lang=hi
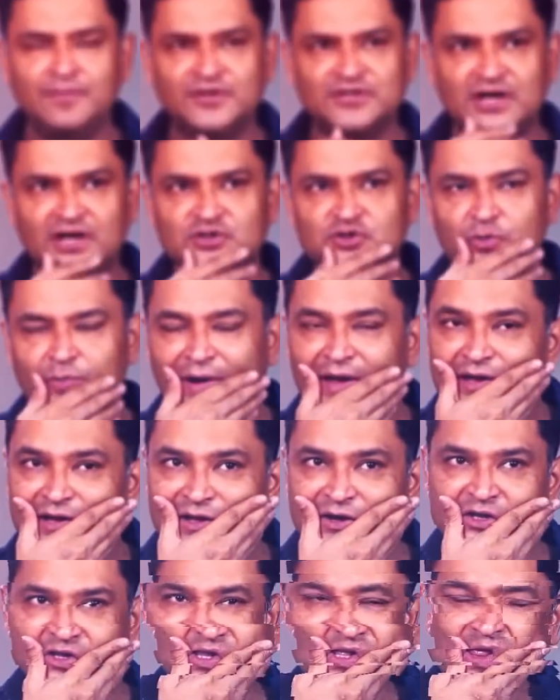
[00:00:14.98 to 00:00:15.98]
कि बजाज जो बाइक
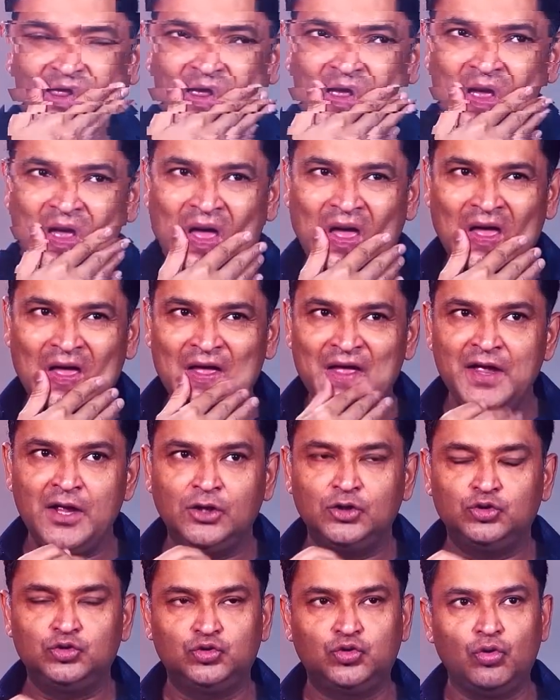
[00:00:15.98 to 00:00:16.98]
खरीदी
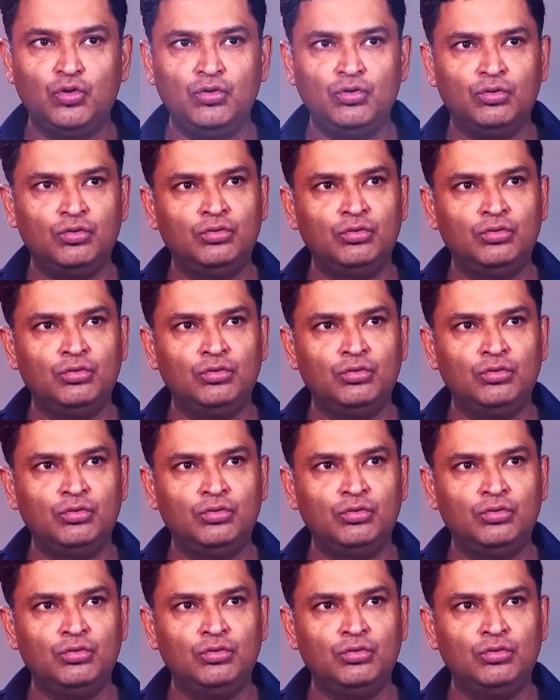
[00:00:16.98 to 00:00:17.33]
तो